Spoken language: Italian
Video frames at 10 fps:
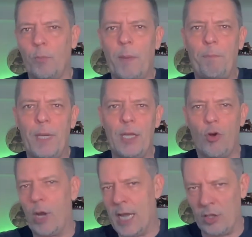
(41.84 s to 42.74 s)

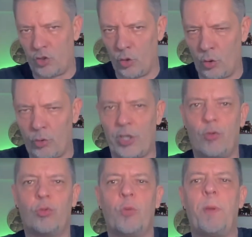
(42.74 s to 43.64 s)
Peppino, e solo
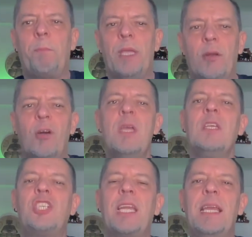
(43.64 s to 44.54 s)
secondo Peppino,
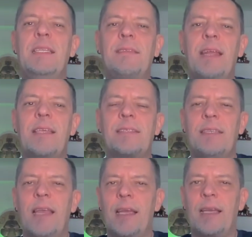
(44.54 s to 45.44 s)
c'era
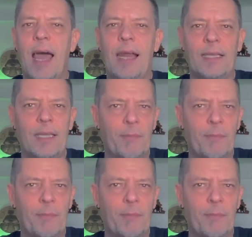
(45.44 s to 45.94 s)
l'interesse del clan dei